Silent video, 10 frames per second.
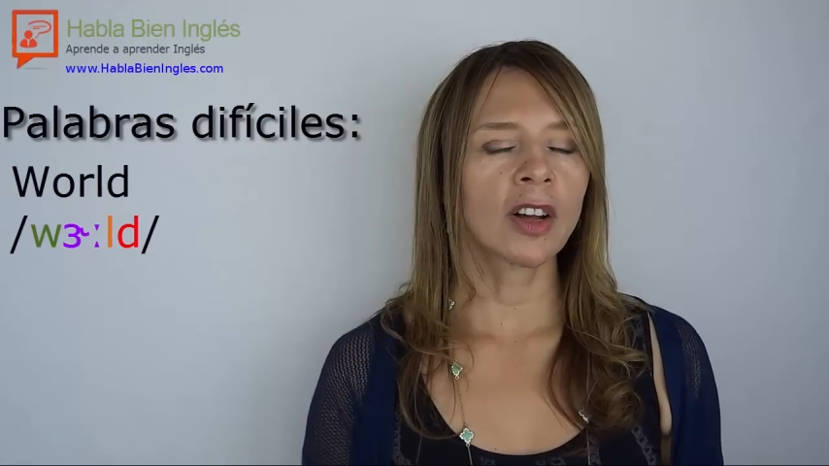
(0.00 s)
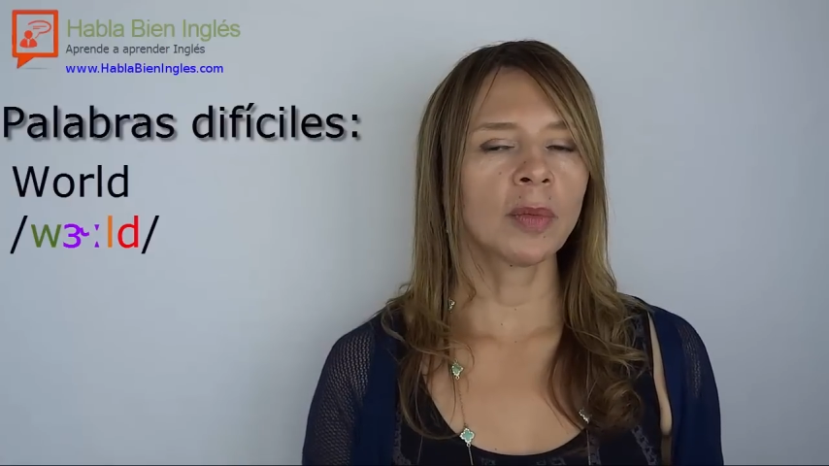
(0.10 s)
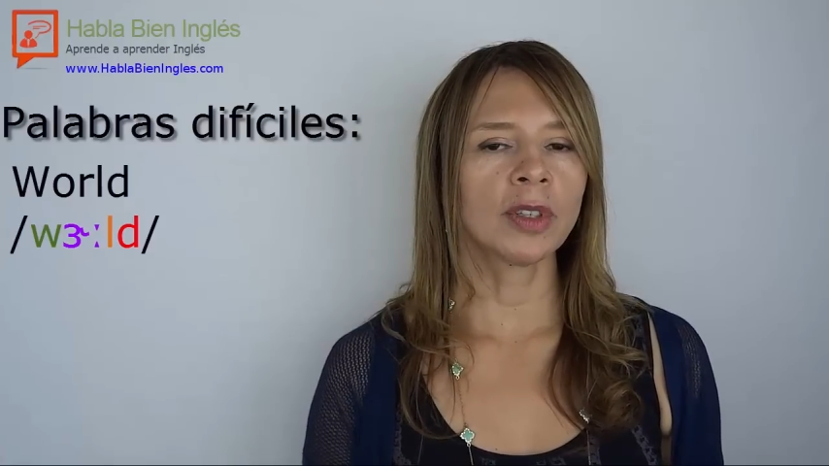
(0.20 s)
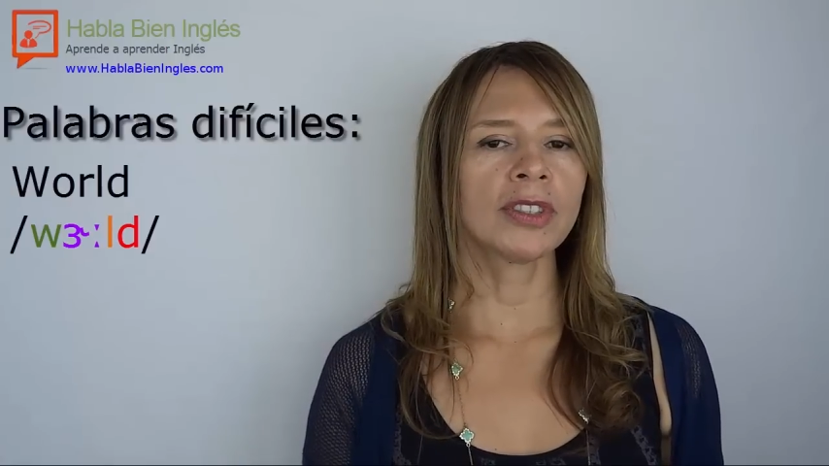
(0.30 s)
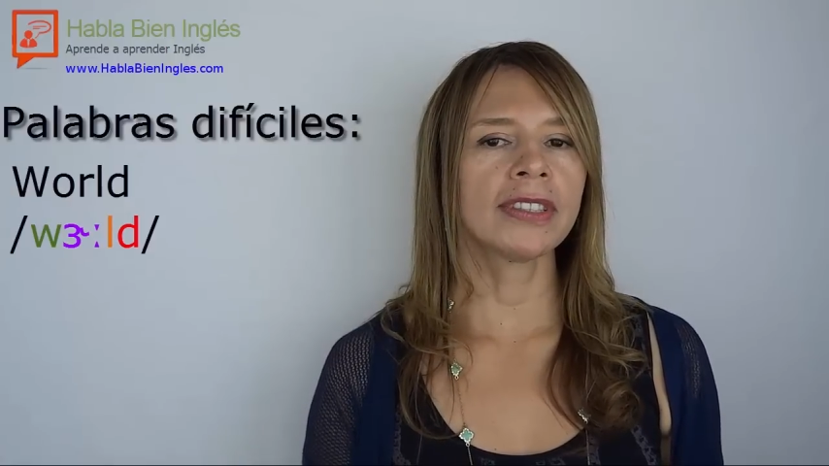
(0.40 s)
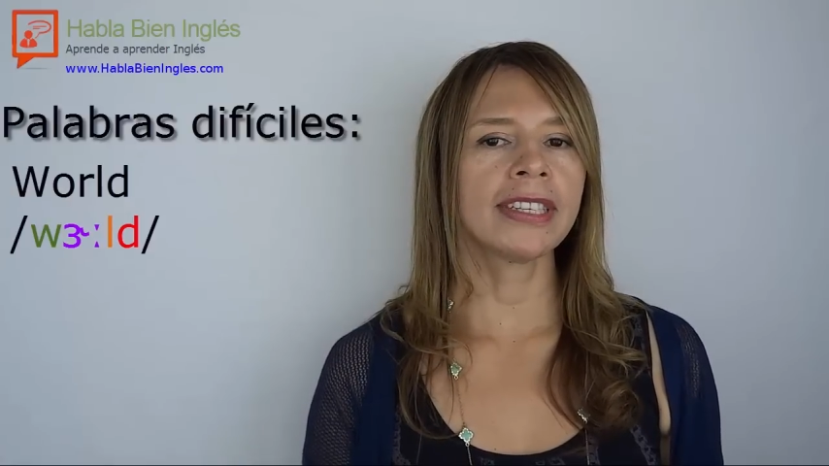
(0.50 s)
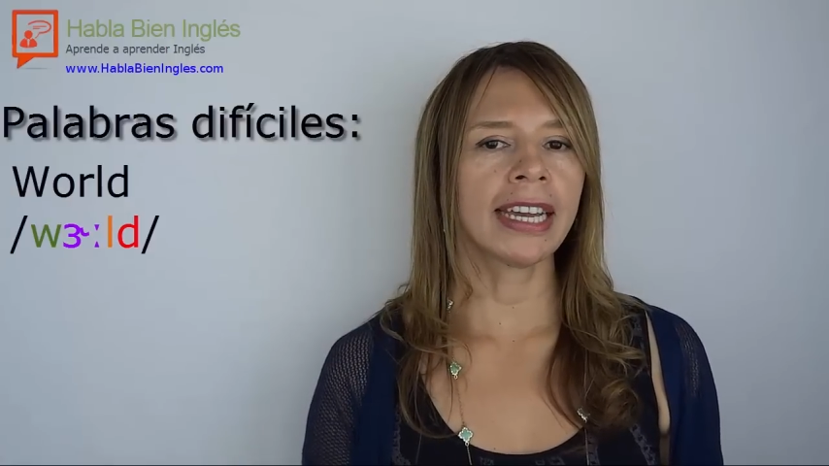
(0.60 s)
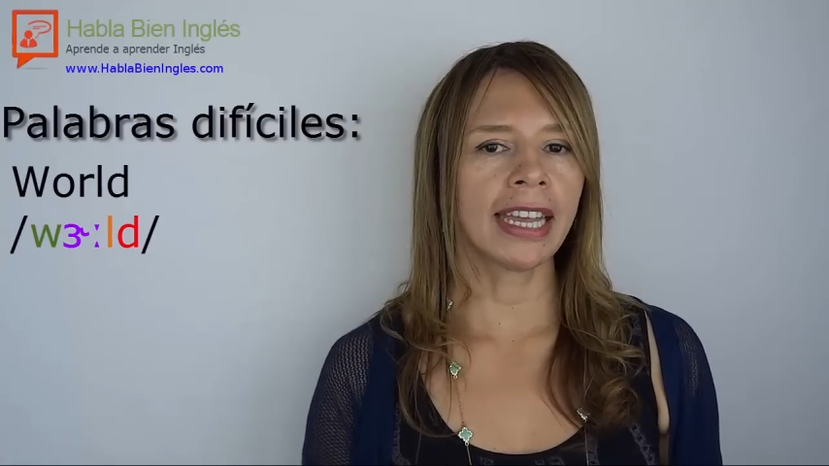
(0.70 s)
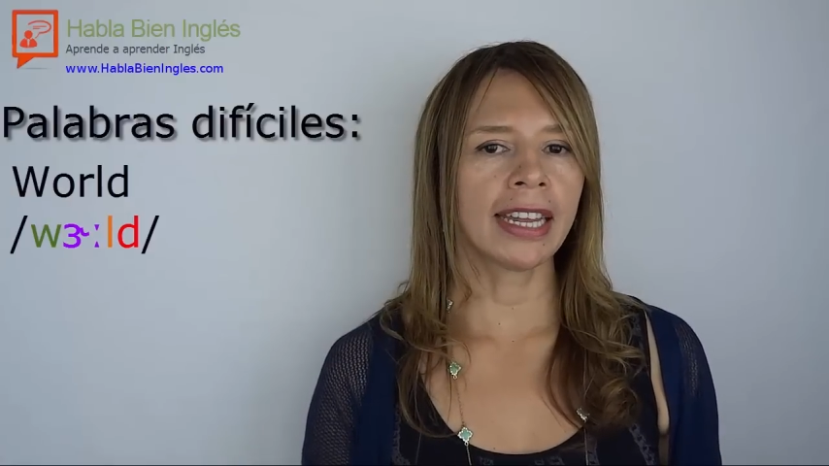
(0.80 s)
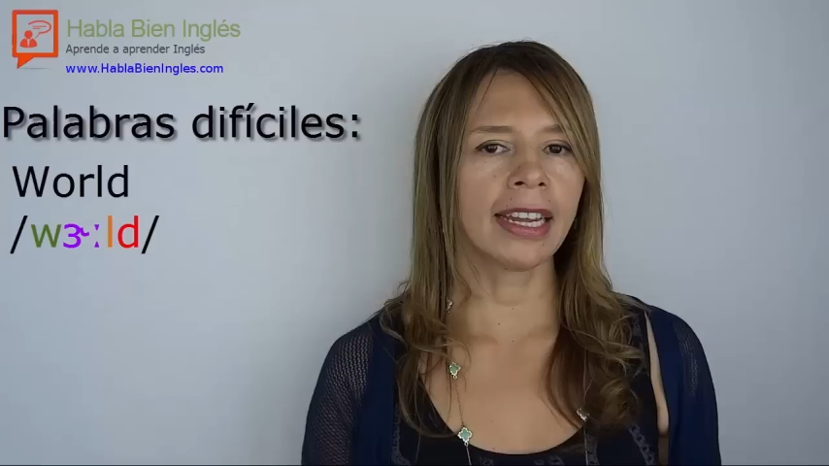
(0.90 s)
como
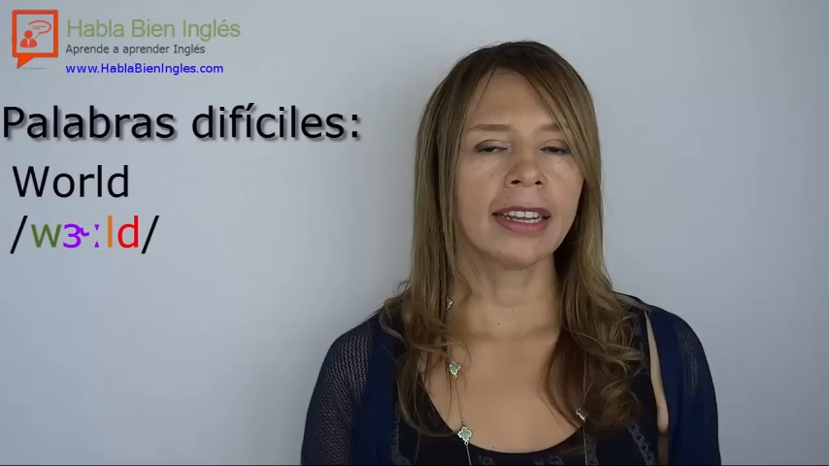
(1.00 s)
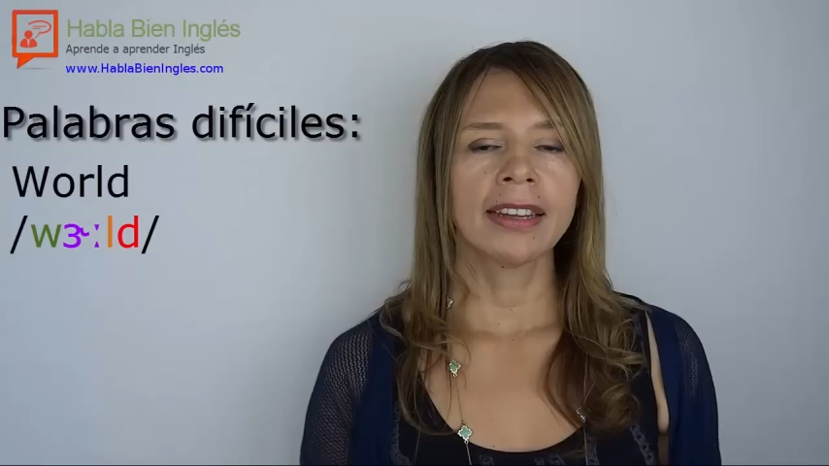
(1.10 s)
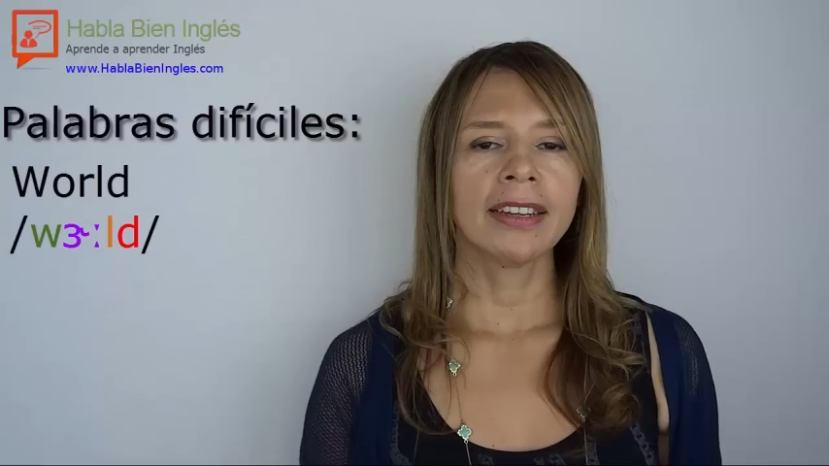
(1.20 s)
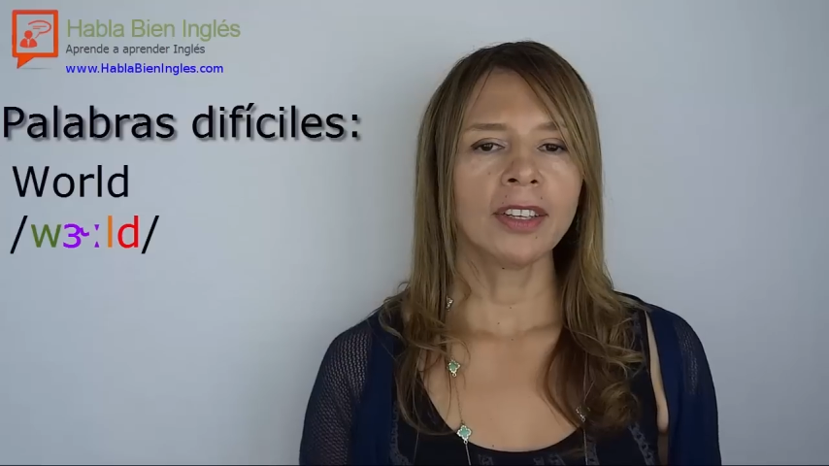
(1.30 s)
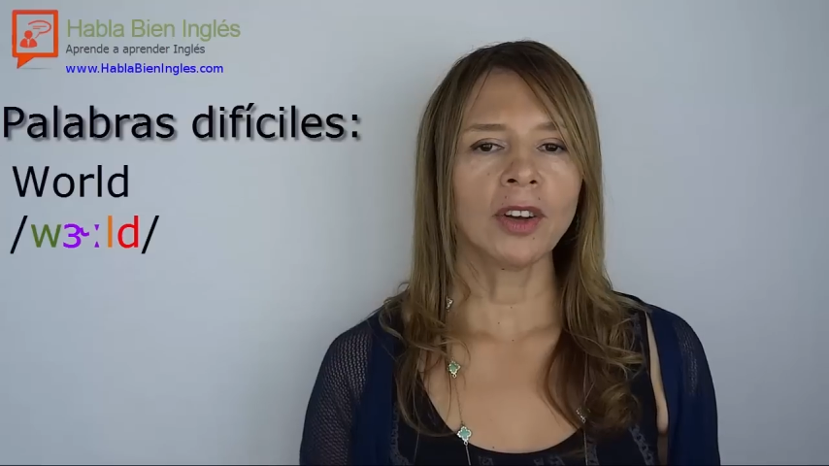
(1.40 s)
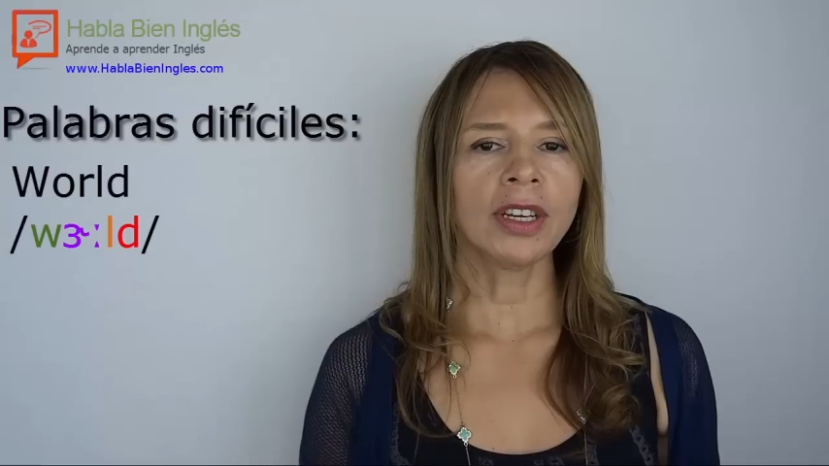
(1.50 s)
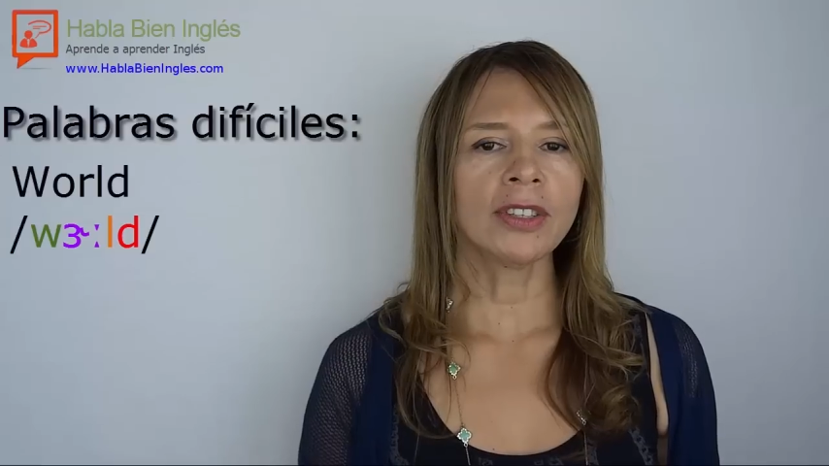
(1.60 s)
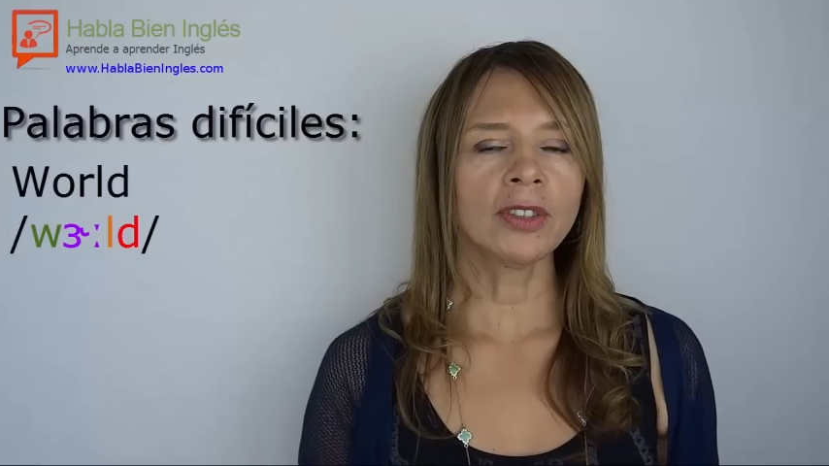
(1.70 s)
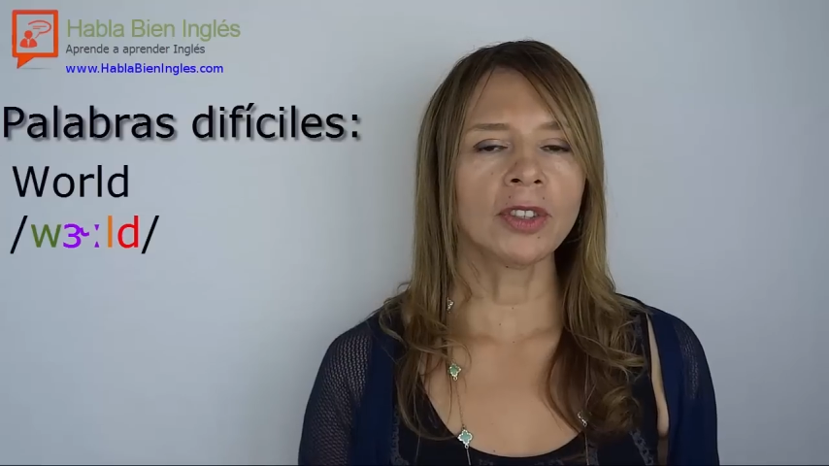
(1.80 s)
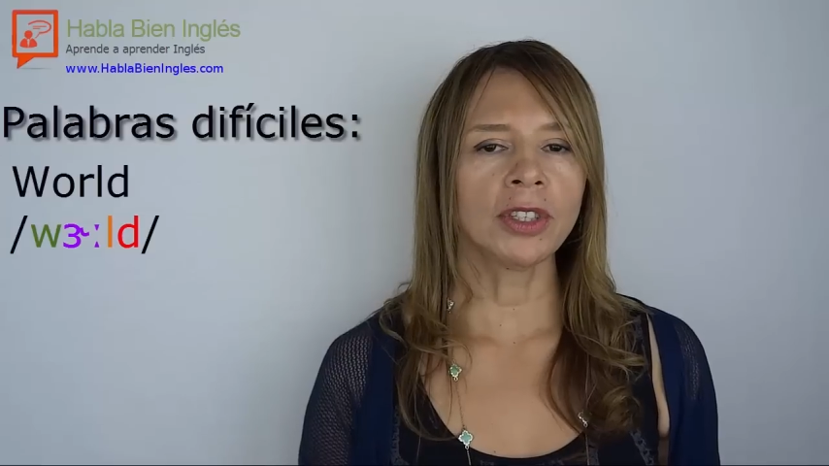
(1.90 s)
Diana. No,
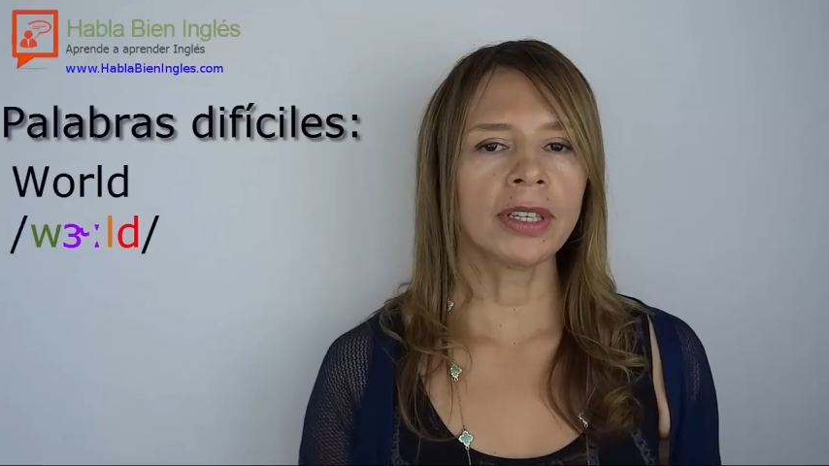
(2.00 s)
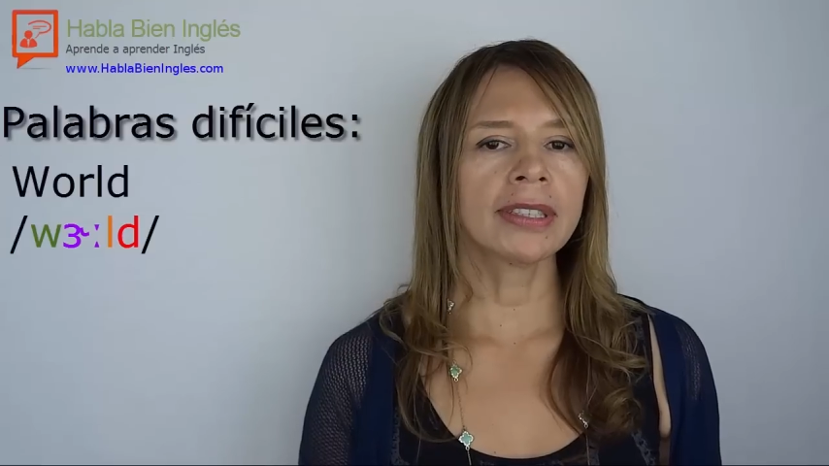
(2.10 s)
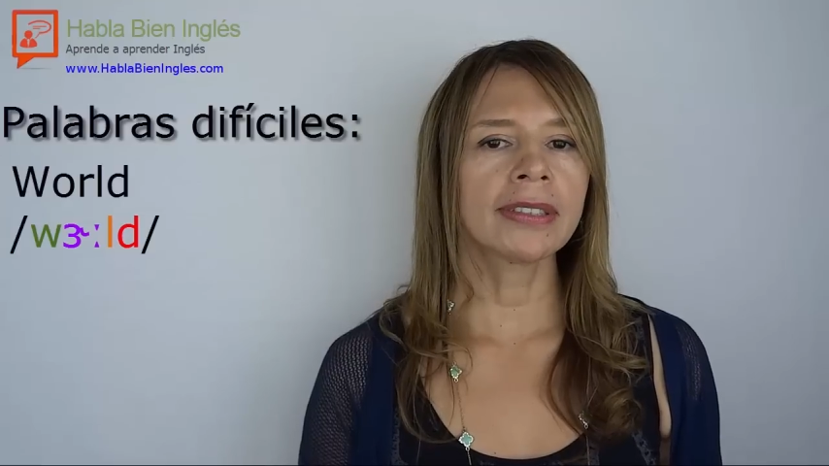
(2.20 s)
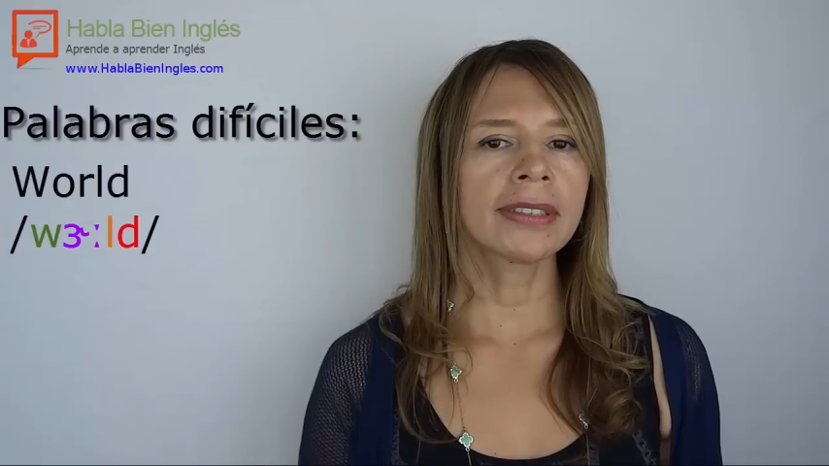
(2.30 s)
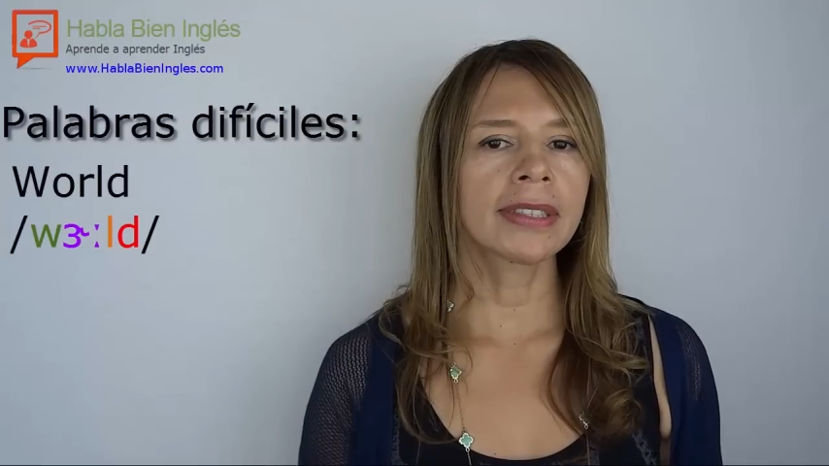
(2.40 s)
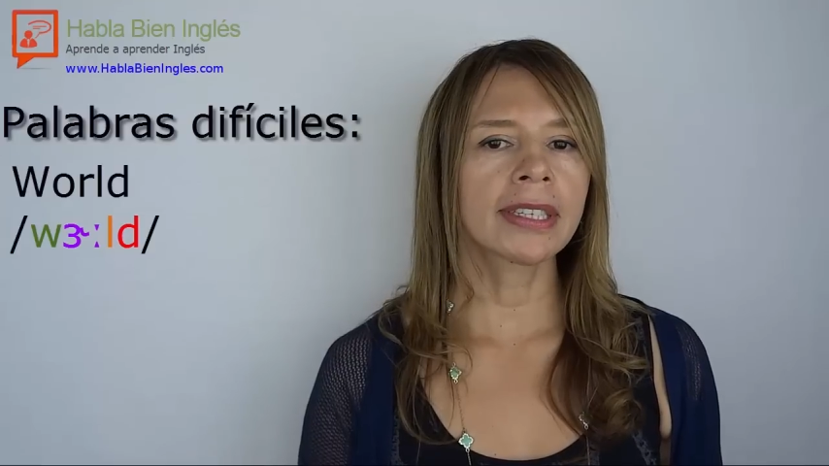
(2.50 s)
es un sonido de t,